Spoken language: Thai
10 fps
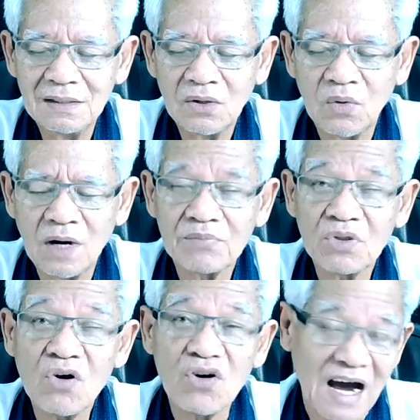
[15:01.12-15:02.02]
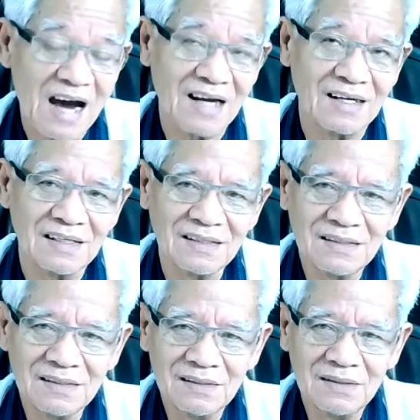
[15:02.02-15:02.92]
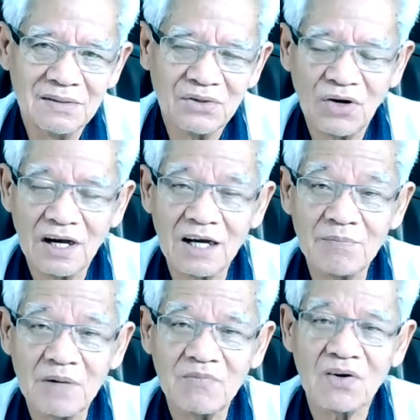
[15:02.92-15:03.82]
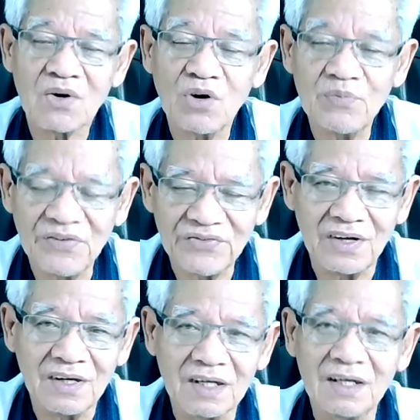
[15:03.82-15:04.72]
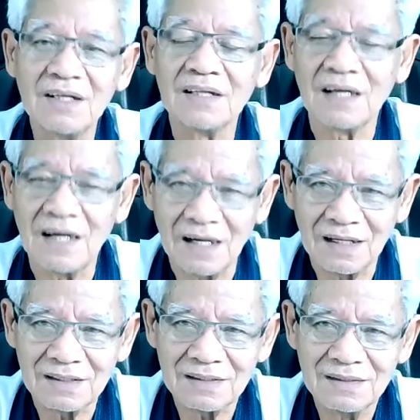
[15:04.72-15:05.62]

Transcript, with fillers: อความต้องการ ต้องการแบบว่าร้อยเปอร์เซ็นเกินอีกต่าหาก